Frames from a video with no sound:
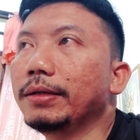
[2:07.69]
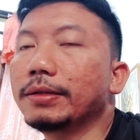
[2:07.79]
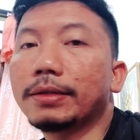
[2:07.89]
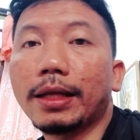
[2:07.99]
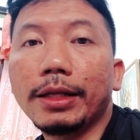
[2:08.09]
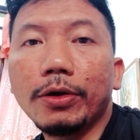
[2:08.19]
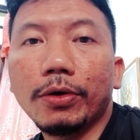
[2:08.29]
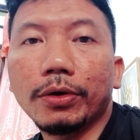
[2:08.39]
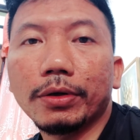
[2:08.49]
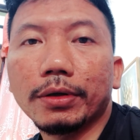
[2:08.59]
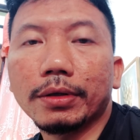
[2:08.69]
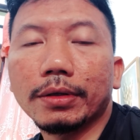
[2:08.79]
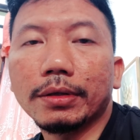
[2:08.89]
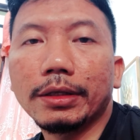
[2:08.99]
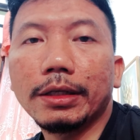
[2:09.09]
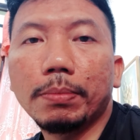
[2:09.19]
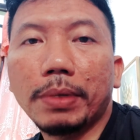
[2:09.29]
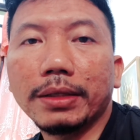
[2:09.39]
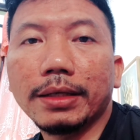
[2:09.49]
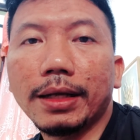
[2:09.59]
stadion di
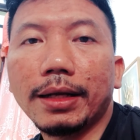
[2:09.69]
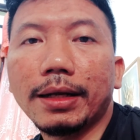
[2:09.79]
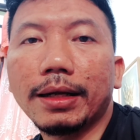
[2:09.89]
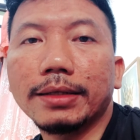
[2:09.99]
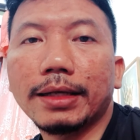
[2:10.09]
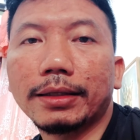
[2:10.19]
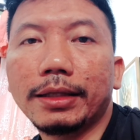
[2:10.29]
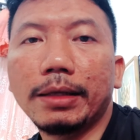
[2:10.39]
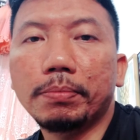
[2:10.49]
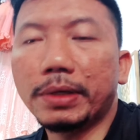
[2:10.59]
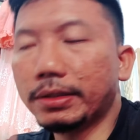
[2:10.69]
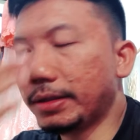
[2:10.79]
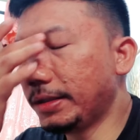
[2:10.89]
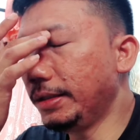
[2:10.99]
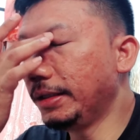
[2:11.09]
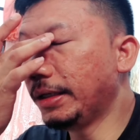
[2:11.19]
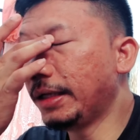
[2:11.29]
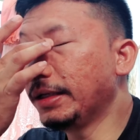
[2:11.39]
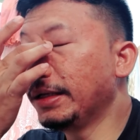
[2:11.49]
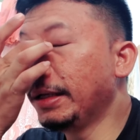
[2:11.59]
depan jalan Naga Sakti pas dekat